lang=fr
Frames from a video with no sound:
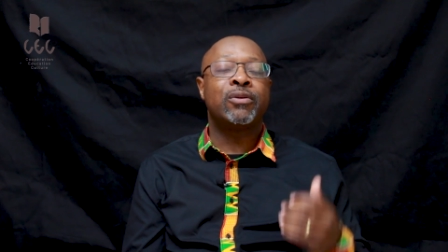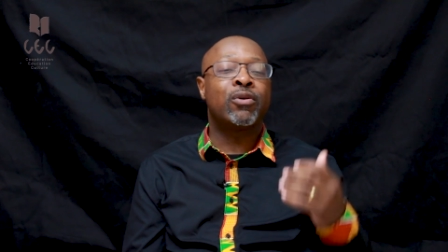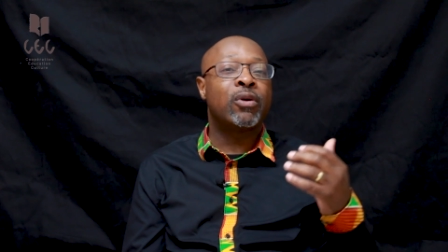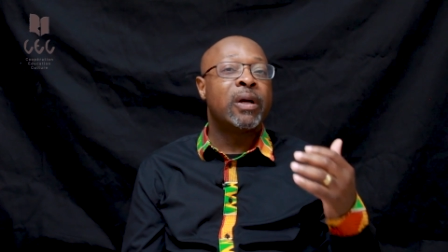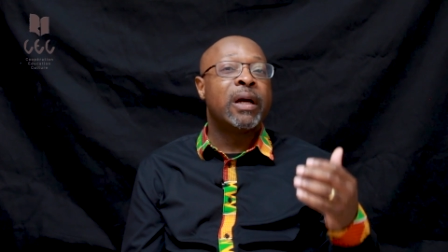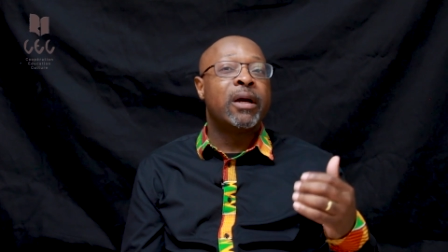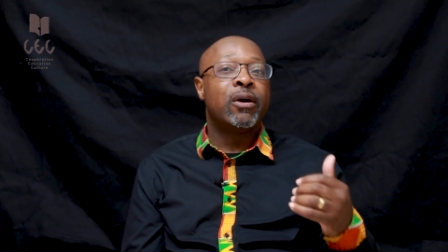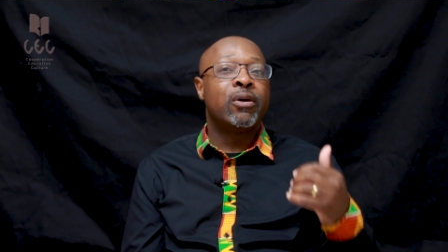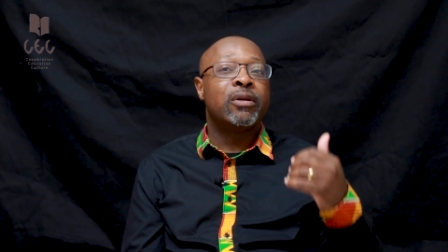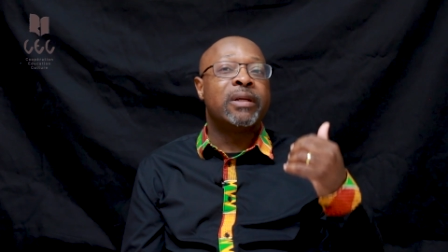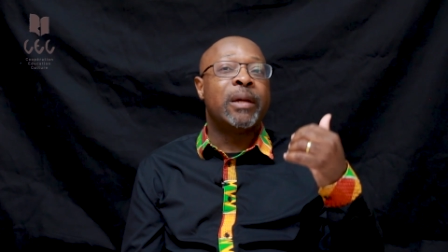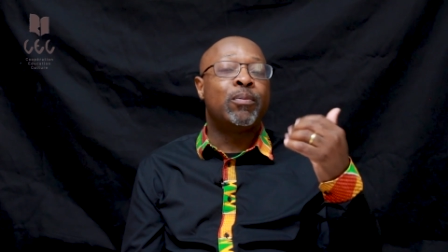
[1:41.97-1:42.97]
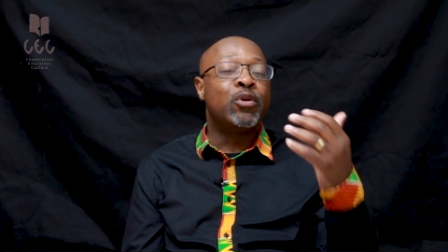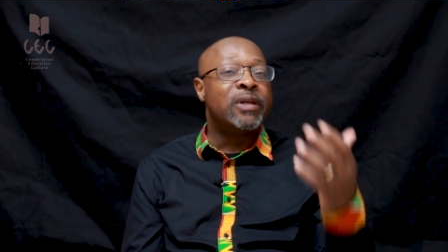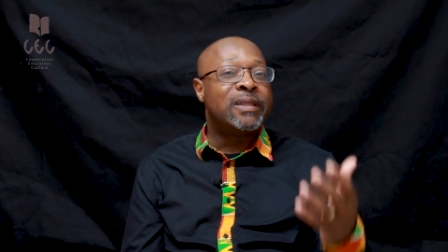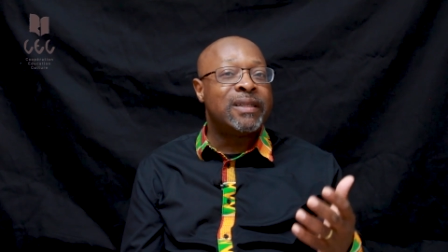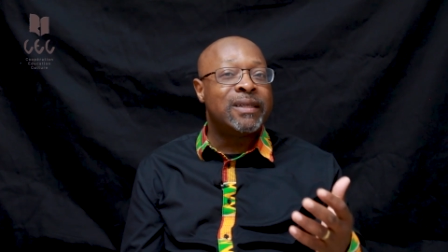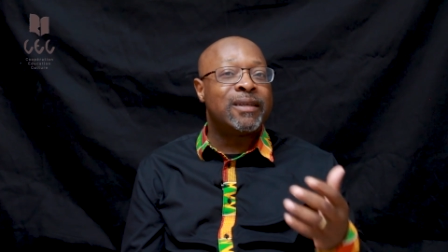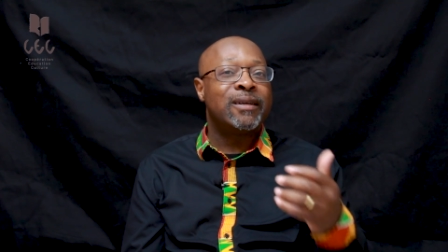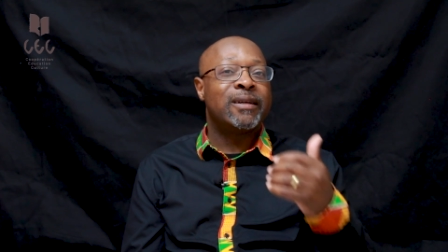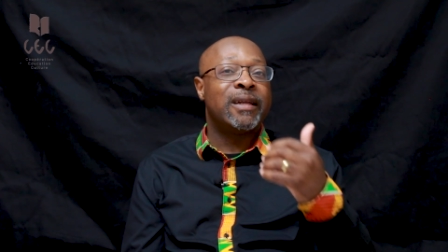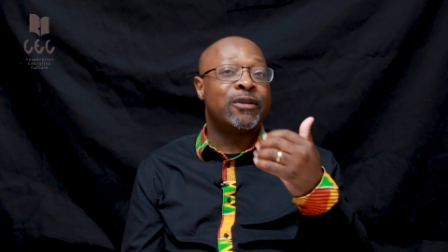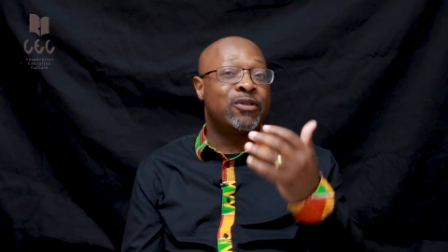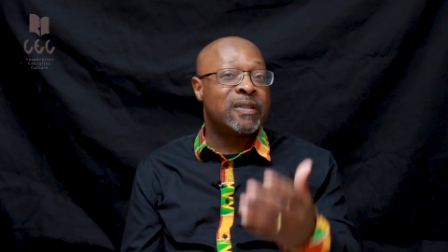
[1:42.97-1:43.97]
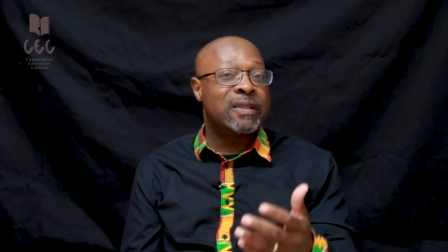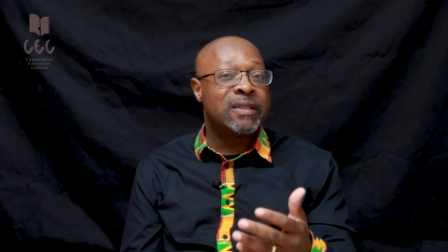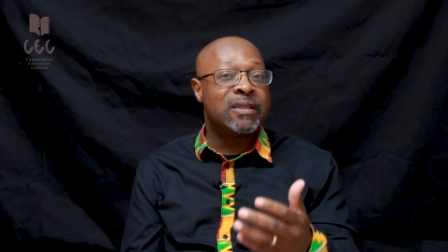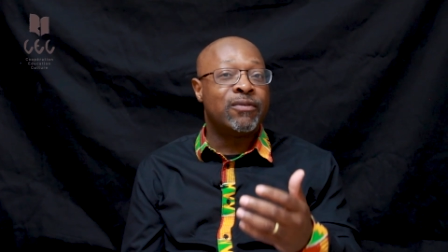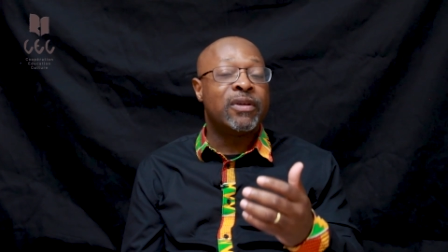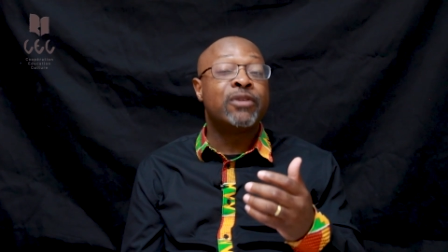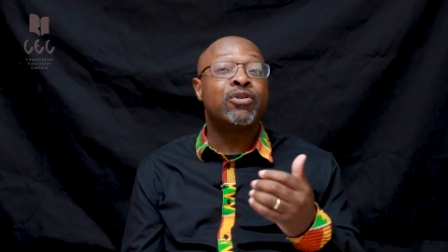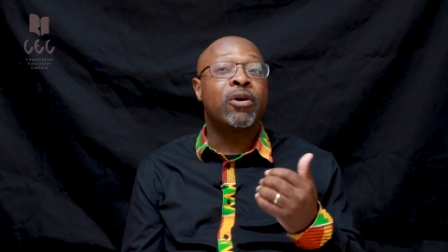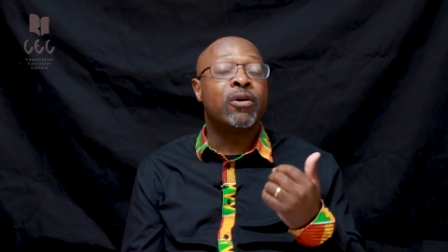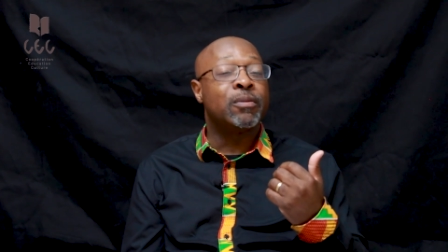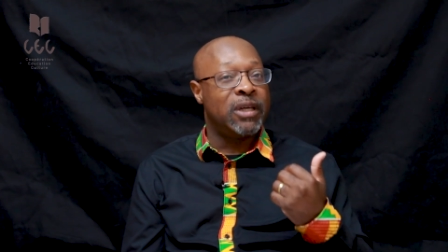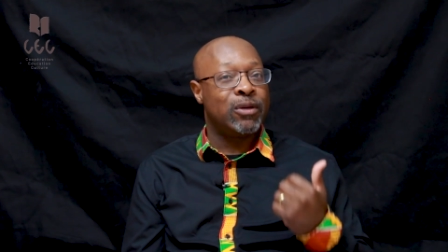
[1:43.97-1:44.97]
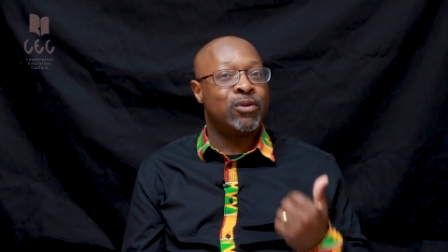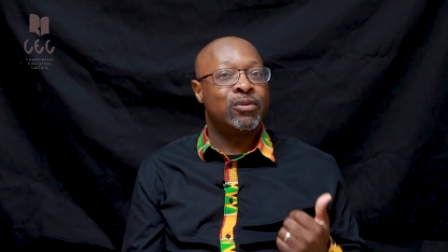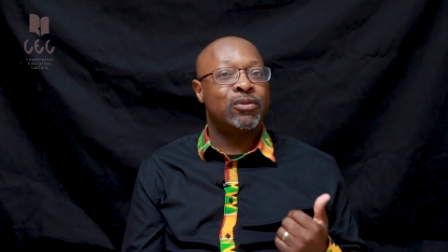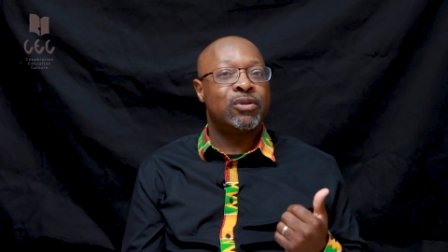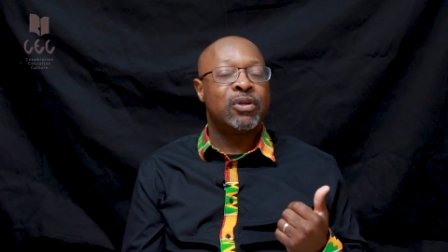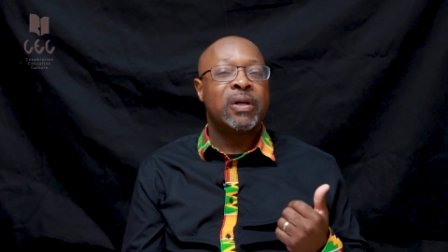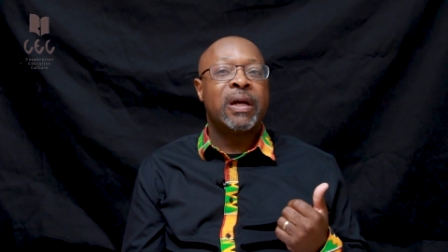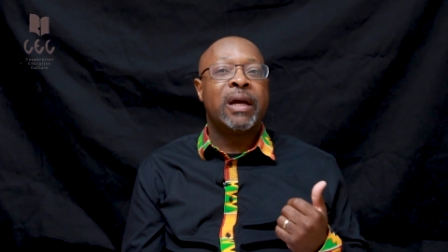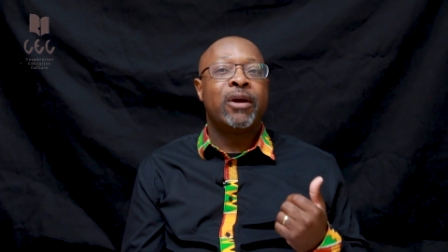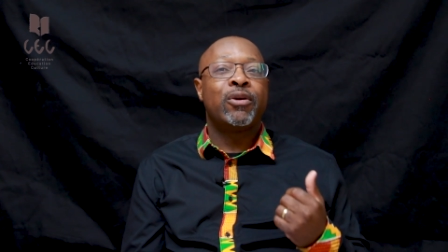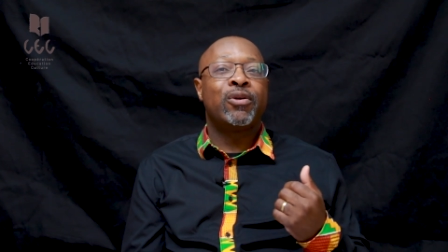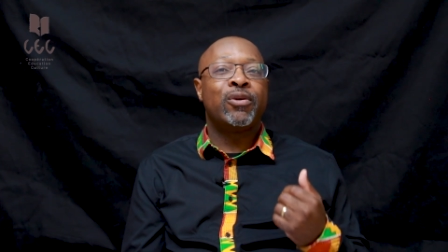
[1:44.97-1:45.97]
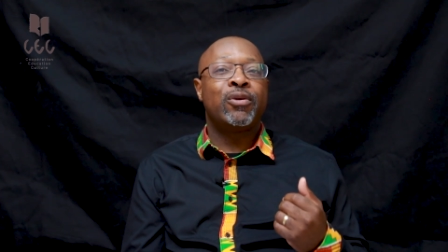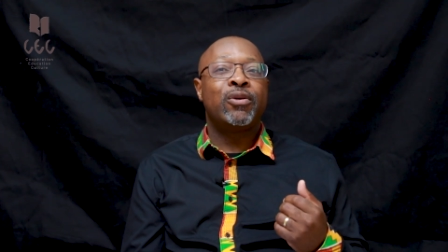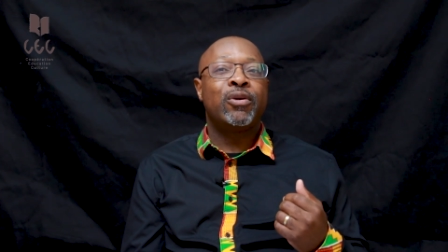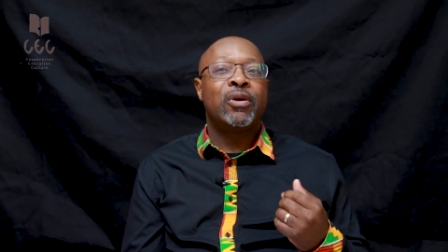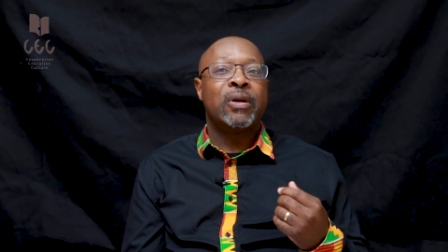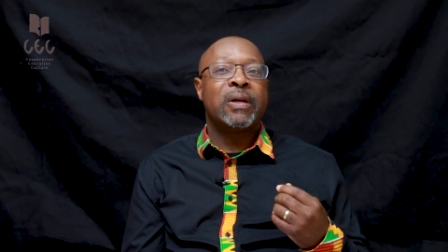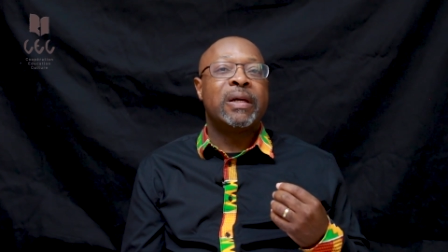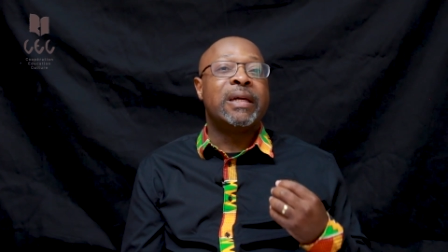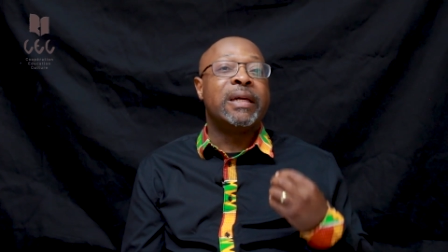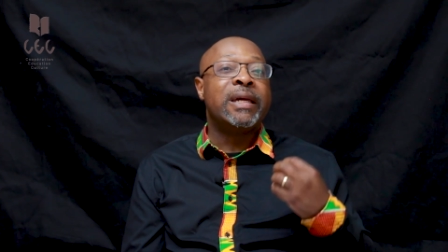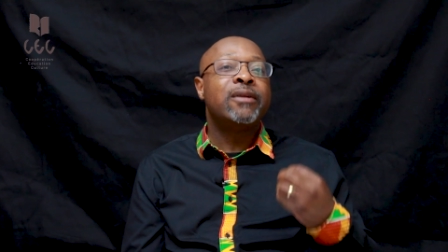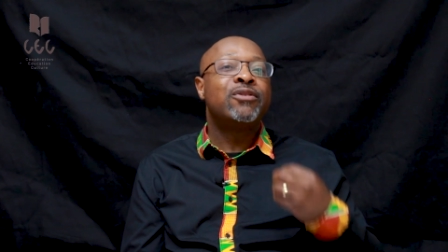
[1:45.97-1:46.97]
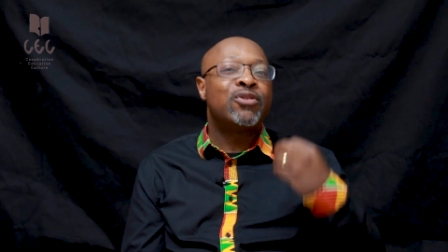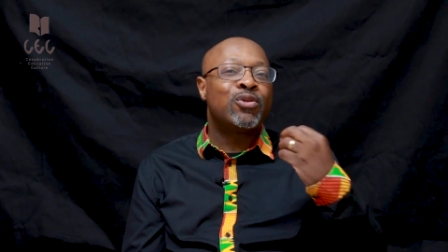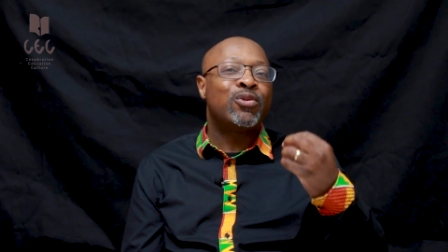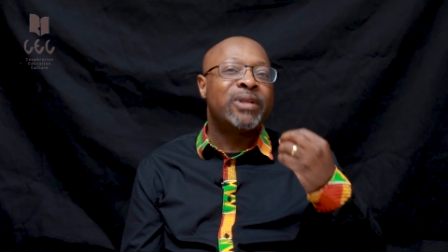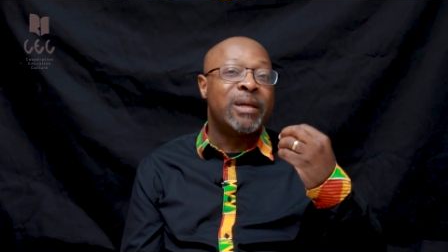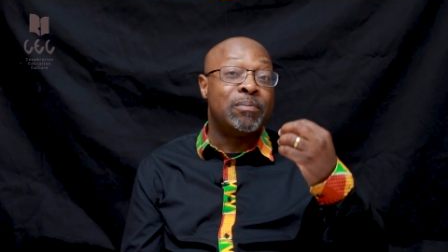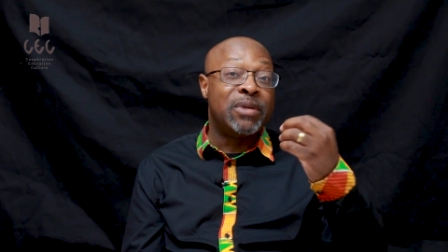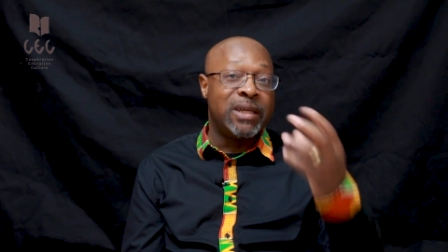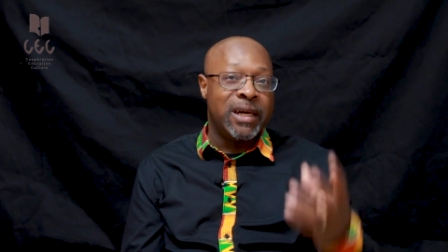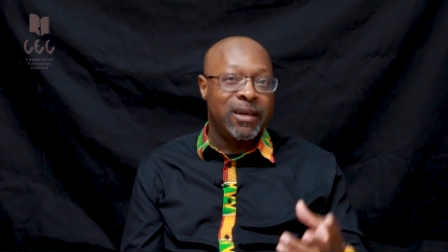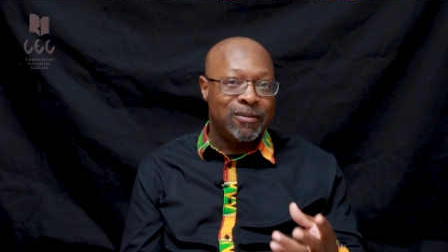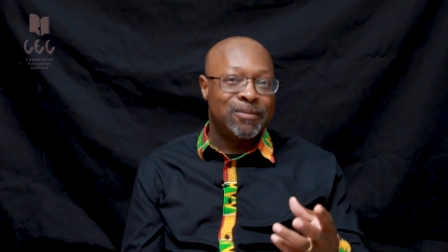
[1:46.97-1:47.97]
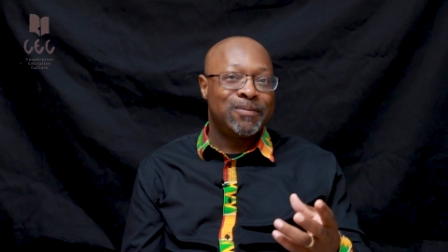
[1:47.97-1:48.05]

Donc, les politiques, la société civile se rendent bien compte qu'ils ont des biais,